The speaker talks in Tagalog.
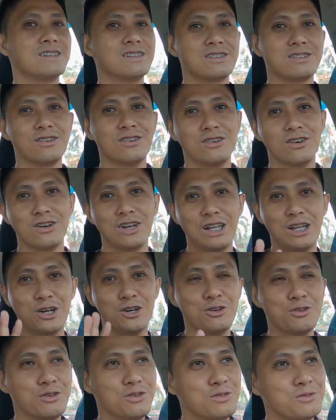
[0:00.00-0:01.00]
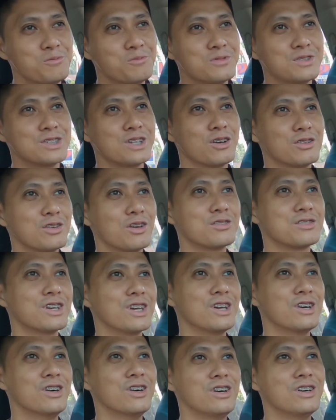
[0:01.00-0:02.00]
So hello, shout out
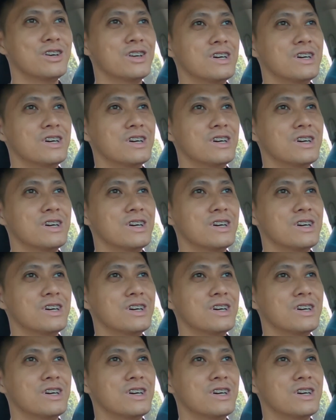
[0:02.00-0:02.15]
sa iyo.